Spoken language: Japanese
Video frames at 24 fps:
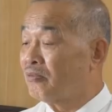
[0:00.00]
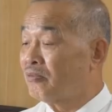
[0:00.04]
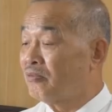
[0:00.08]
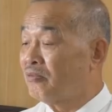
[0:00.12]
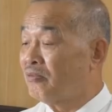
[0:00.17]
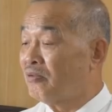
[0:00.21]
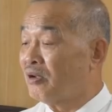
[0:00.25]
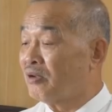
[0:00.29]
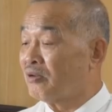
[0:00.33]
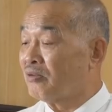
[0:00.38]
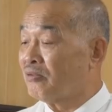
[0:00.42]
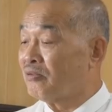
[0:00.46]

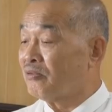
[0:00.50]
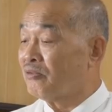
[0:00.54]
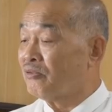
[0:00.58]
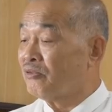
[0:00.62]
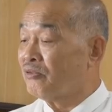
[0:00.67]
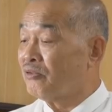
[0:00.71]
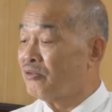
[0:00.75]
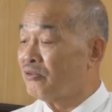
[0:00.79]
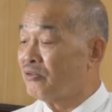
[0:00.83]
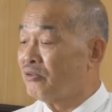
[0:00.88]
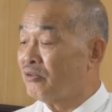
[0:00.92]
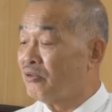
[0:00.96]
くあの
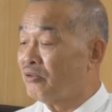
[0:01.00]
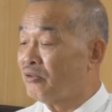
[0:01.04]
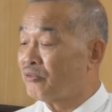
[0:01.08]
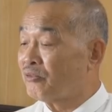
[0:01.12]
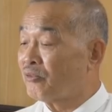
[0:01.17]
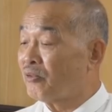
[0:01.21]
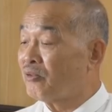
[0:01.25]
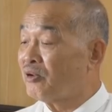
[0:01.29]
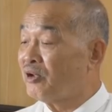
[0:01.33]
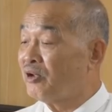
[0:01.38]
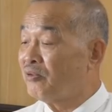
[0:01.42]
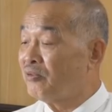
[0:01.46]

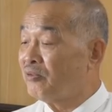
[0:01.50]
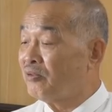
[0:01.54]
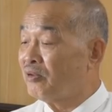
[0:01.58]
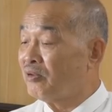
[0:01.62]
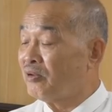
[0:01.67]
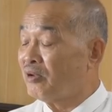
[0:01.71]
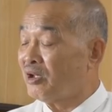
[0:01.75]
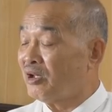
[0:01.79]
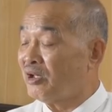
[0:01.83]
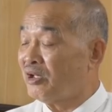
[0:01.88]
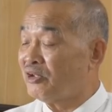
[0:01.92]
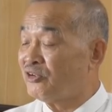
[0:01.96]
取り、
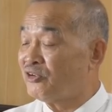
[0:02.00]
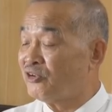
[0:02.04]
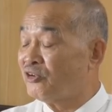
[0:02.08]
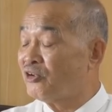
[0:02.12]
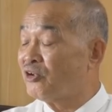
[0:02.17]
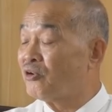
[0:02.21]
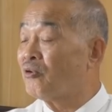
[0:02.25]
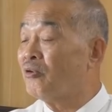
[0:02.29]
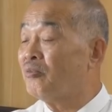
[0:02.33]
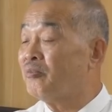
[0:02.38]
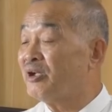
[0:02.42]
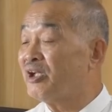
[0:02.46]
えー、
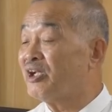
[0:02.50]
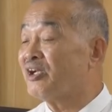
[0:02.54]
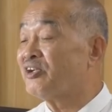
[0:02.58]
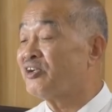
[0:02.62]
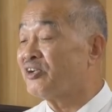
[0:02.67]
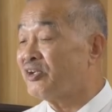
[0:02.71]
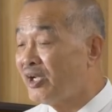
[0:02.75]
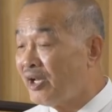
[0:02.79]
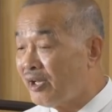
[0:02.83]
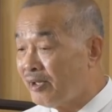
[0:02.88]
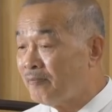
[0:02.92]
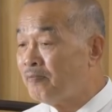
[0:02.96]
吸い込みで
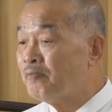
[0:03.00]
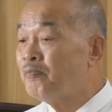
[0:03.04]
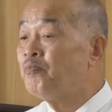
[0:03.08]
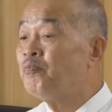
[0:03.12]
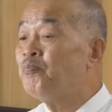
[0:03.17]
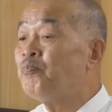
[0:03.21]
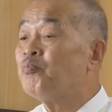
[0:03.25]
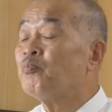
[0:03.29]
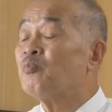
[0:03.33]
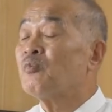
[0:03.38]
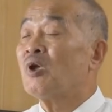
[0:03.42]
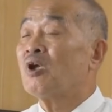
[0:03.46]
すね
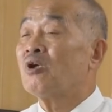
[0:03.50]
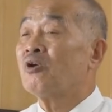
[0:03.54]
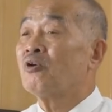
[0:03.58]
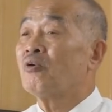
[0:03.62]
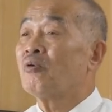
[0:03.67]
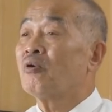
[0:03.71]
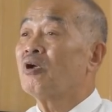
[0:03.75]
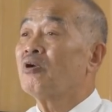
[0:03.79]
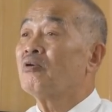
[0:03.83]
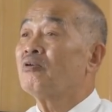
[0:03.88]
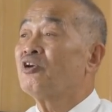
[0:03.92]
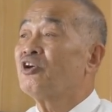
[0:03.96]

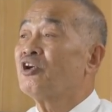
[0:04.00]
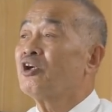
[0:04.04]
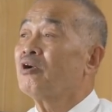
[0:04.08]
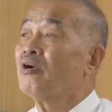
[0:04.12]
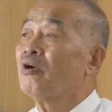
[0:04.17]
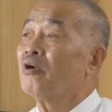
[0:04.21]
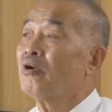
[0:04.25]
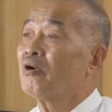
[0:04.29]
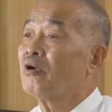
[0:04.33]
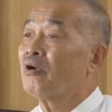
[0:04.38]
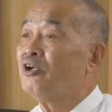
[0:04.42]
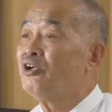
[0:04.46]
それの
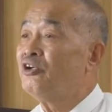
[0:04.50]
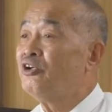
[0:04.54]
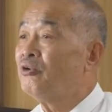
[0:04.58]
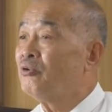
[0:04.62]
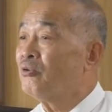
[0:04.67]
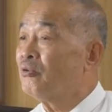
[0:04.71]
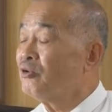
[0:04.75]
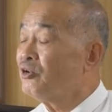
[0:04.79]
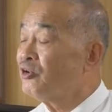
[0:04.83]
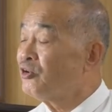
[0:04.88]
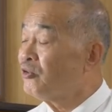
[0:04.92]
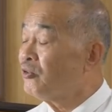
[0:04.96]
力が非
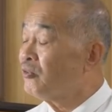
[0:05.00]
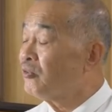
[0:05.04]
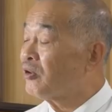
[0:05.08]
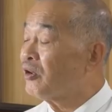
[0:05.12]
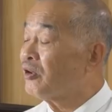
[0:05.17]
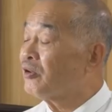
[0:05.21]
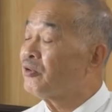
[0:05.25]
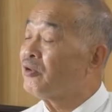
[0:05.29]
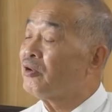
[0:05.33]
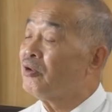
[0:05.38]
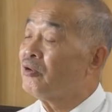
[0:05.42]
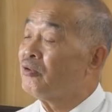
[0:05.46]
常に強
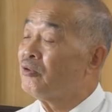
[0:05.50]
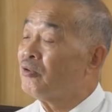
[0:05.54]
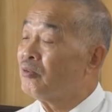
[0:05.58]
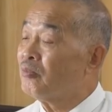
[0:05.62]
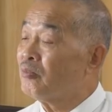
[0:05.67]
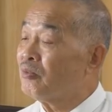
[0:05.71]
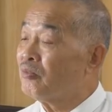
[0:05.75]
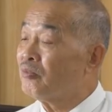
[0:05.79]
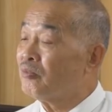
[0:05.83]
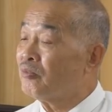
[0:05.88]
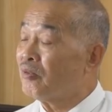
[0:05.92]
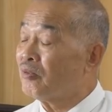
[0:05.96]
かったように
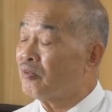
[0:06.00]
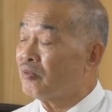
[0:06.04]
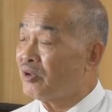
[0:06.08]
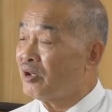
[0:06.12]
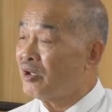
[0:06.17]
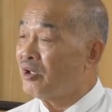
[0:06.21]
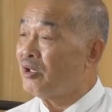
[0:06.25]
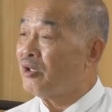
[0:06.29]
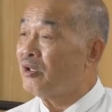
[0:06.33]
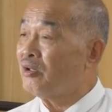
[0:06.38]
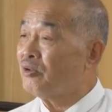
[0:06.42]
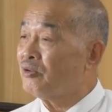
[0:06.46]
思うの
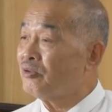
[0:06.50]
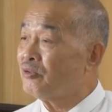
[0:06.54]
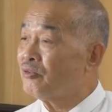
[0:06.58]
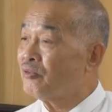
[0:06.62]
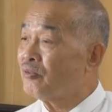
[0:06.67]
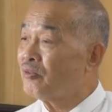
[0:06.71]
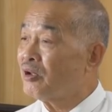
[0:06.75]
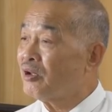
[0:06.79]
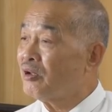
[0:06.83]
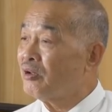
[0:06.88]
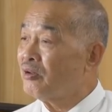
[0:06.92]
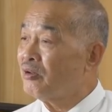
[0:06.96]
で
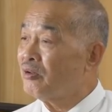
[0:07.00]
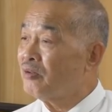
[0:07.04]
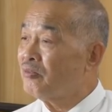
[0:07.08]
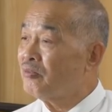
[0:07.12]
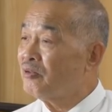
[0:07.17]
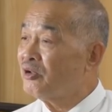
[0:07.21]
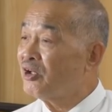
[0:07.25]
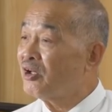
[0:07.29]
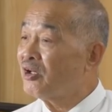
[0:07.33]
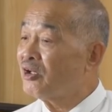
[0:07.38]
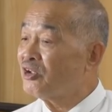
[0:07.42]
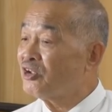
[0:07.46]
それ
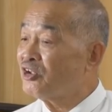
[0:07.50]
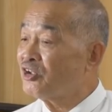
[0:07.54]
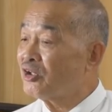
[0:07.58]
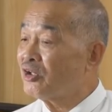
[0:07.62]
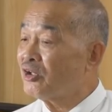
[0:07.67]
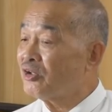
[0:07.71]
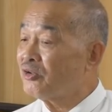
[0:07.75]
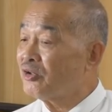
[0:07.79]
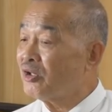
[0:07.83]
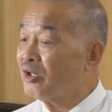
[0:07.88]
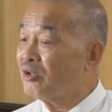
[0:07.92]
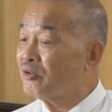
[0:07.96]
の生かし
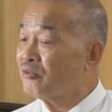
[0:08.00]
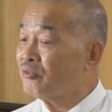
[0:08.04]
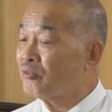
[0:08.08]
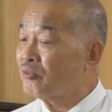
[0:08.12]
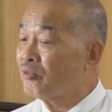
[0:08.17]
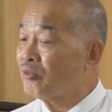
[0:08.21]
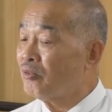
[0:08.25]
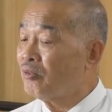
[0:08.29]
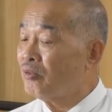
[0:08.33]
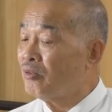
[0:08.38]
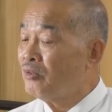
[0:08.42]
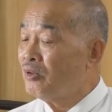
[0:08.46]
方
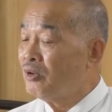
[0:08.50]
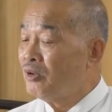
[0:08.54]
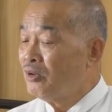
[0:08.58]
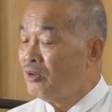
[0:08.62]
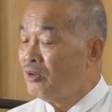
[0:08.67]
と